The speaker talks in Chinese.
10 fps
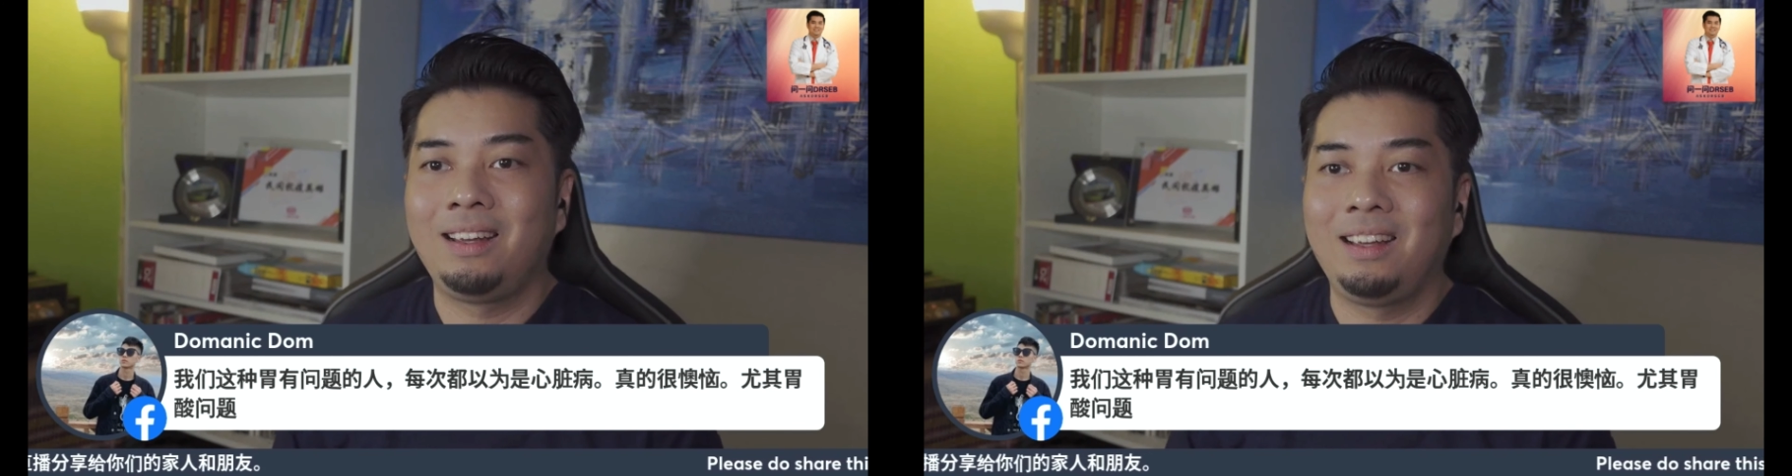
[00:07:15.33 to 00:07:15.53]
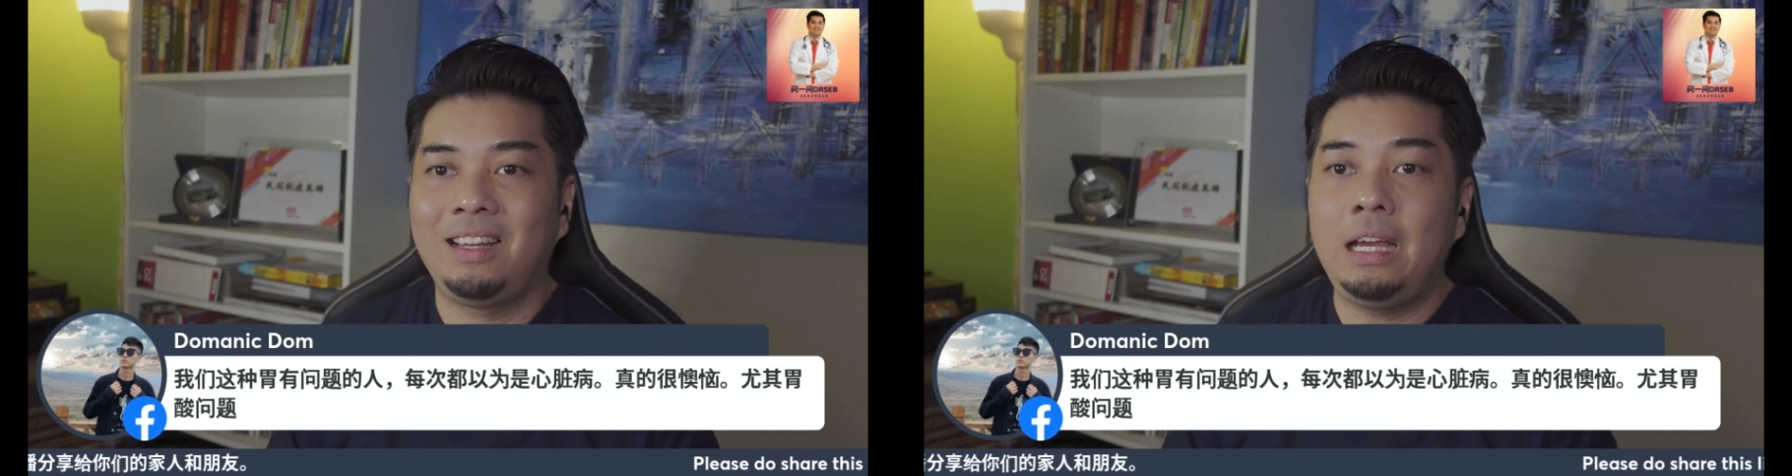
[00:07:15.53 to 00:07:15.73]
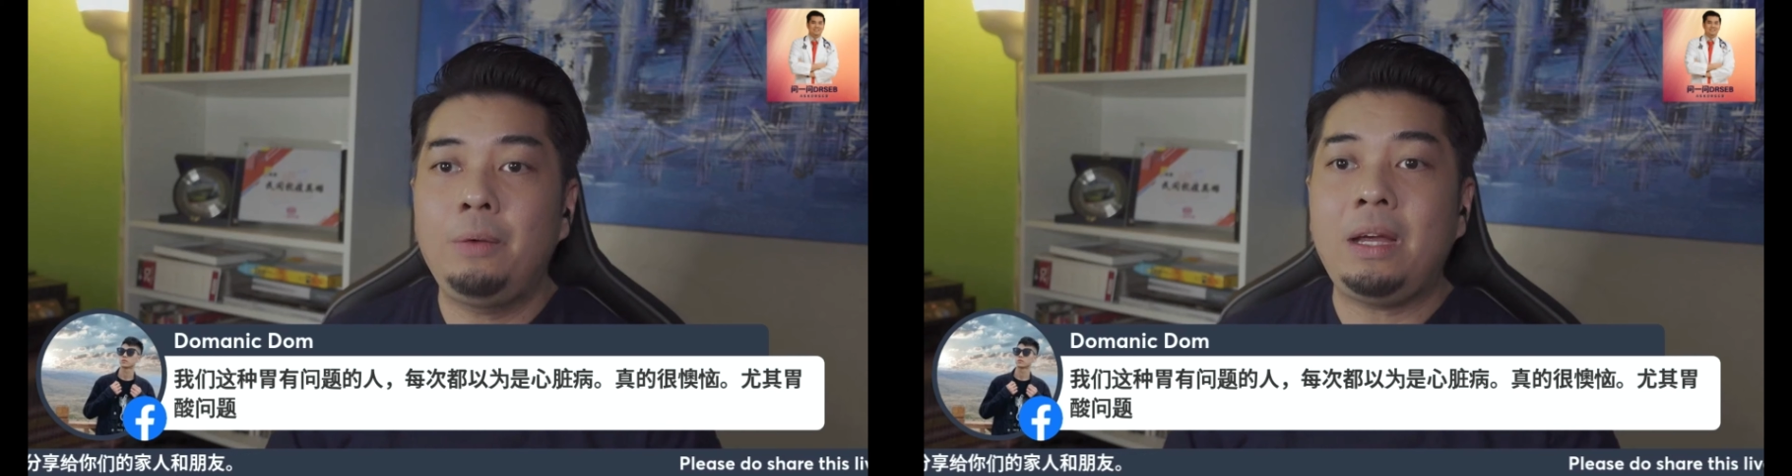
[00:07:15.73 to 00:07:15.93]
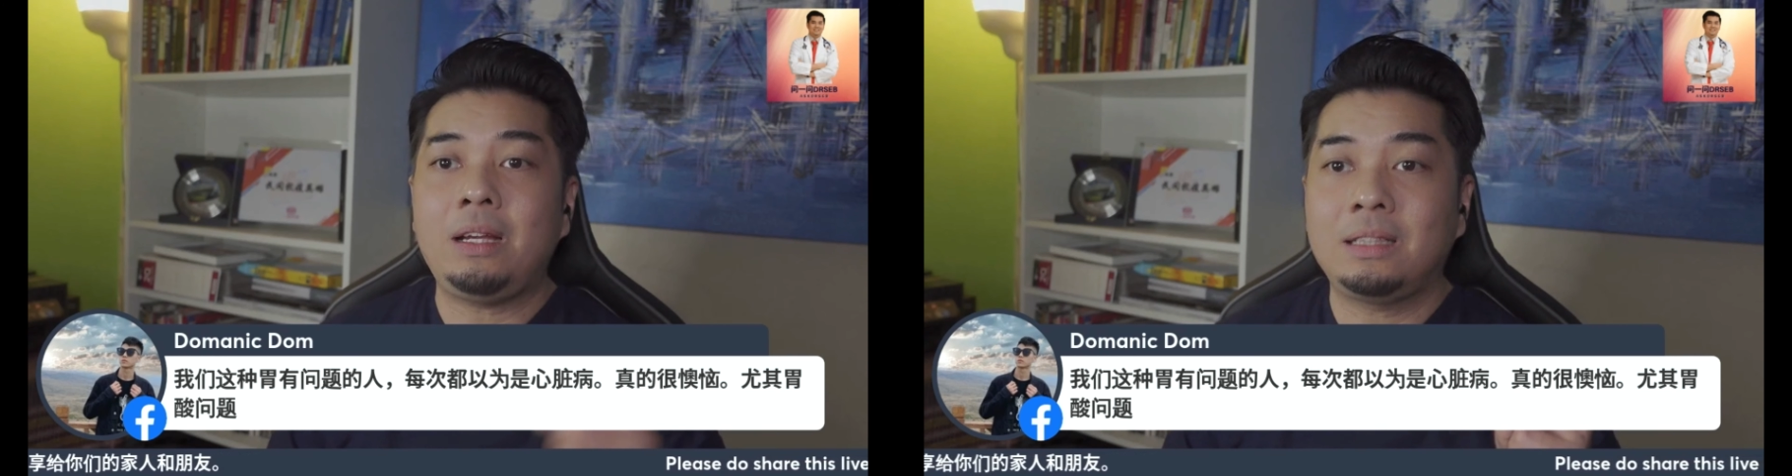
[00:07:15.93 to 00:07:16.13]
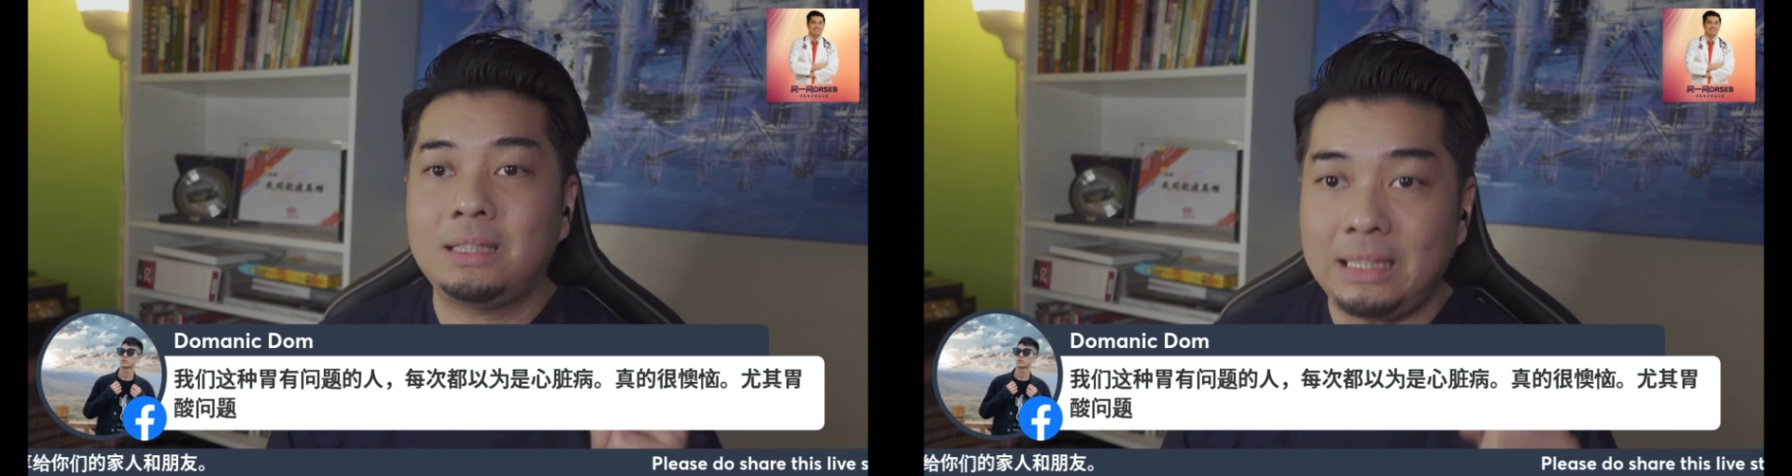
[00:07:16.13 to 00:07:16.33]
因
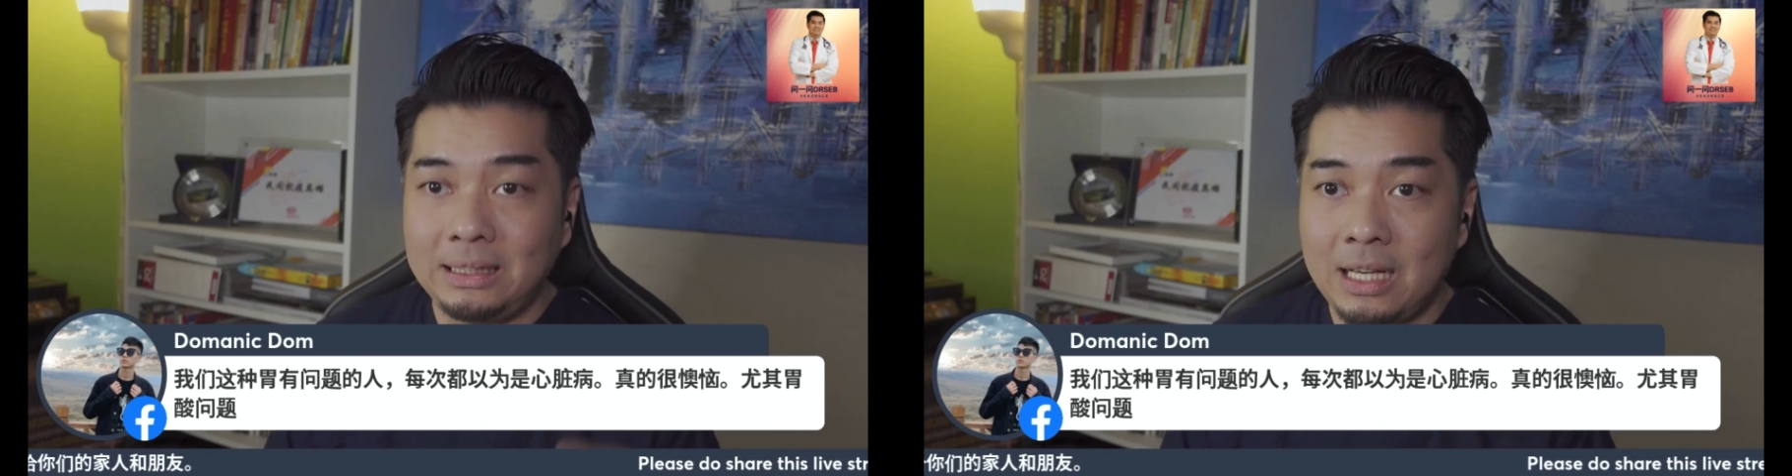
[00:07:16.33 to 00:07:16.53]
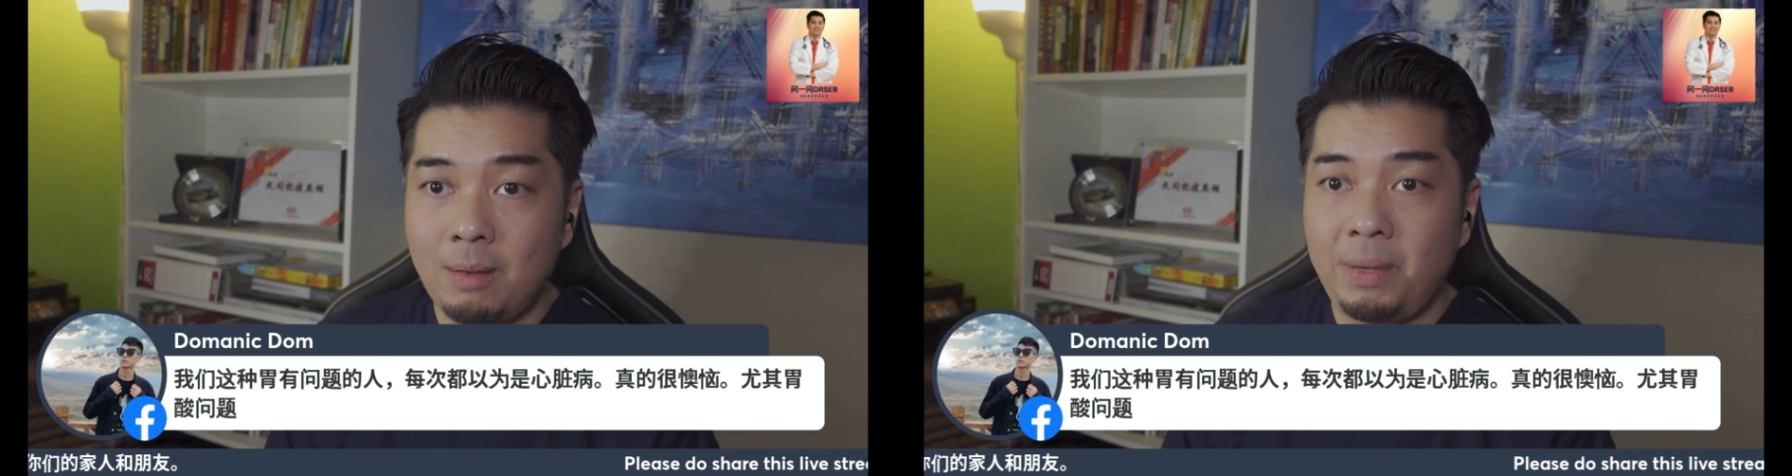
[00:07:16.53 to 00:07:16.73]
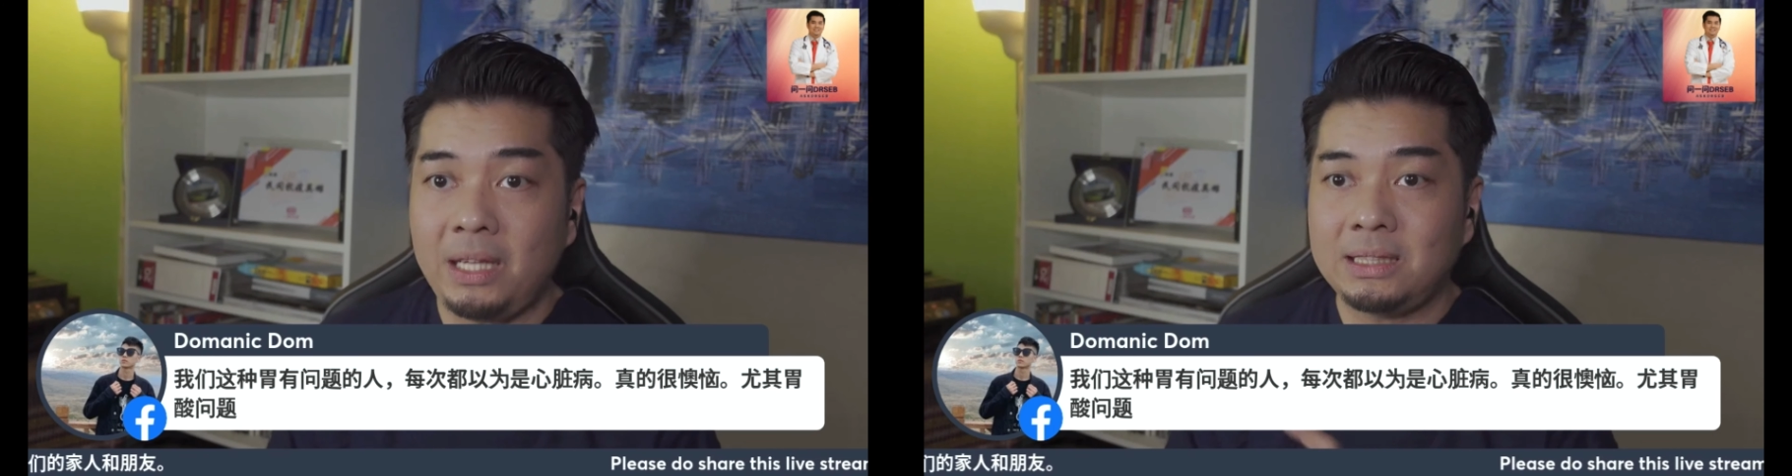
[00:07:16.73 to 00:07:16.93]
为心脏病